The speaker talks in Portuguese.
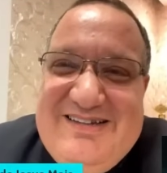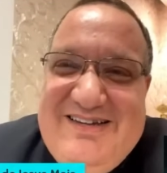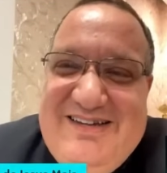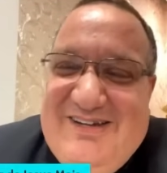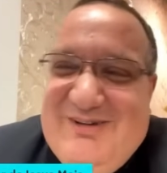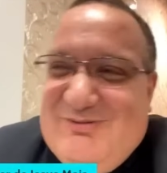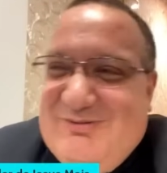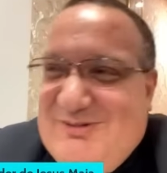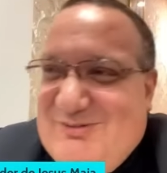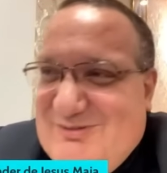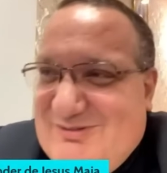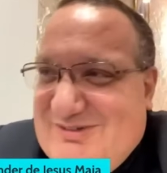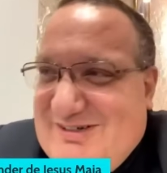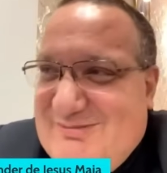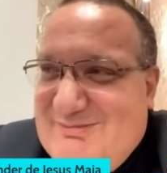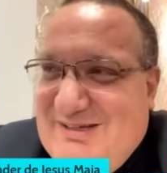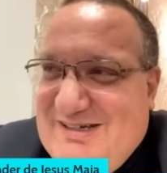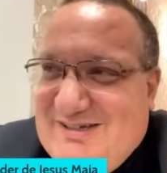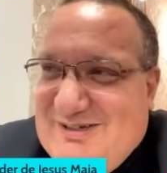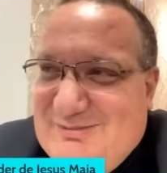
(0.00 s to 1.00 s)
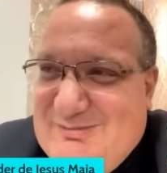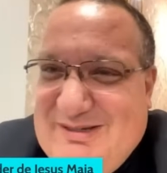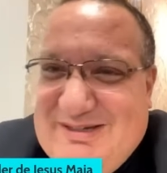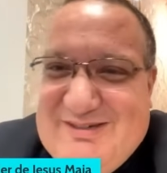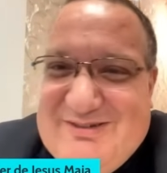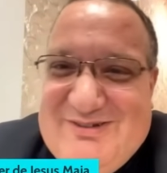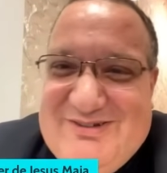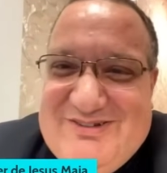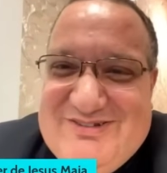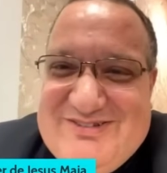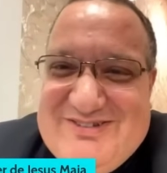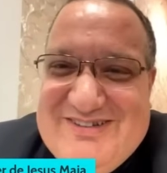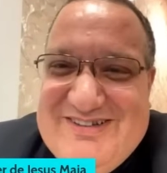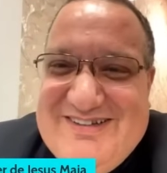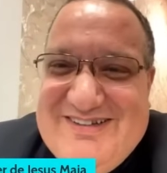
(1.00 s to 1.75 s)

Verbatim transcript: Eu não sabia que o McDonald's